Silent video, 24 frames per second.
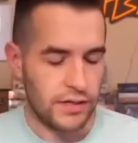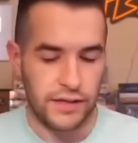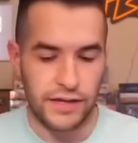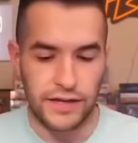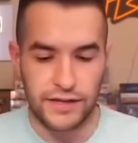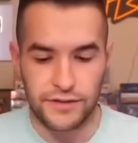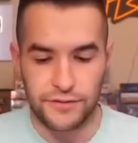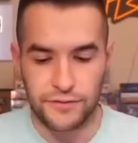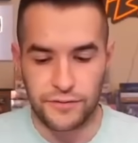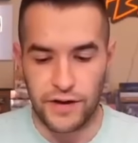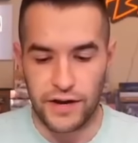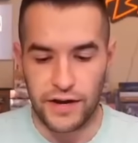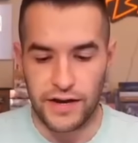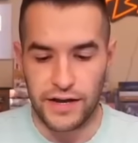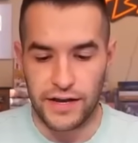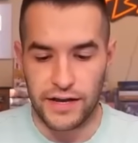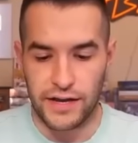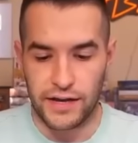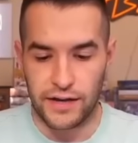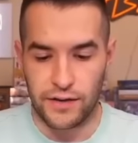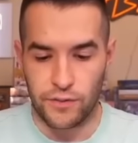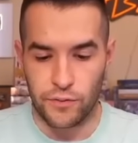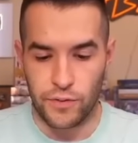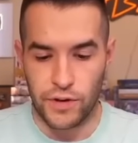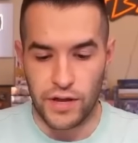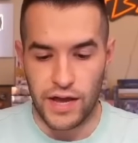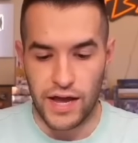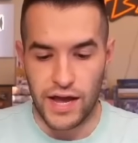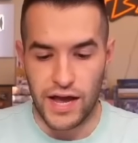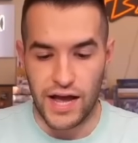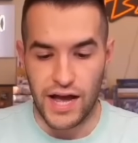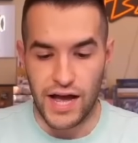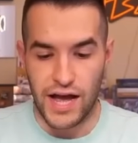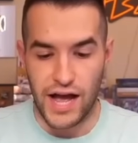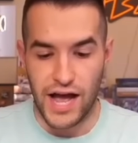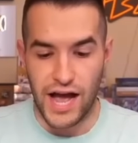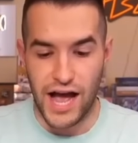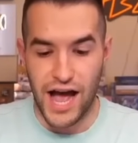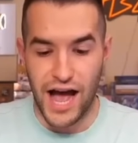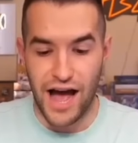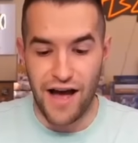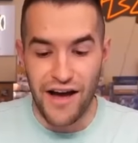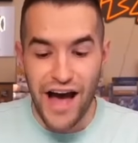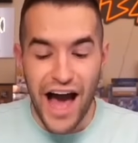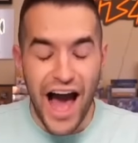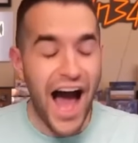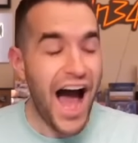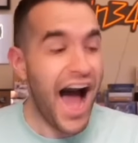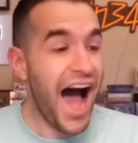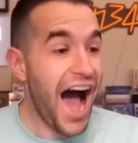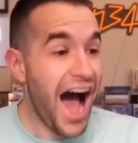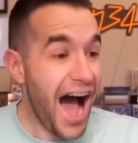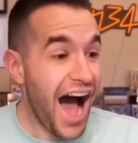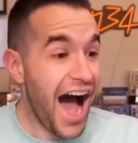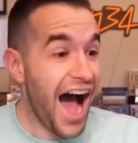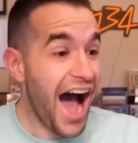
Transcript: de faire une grosse carte par extension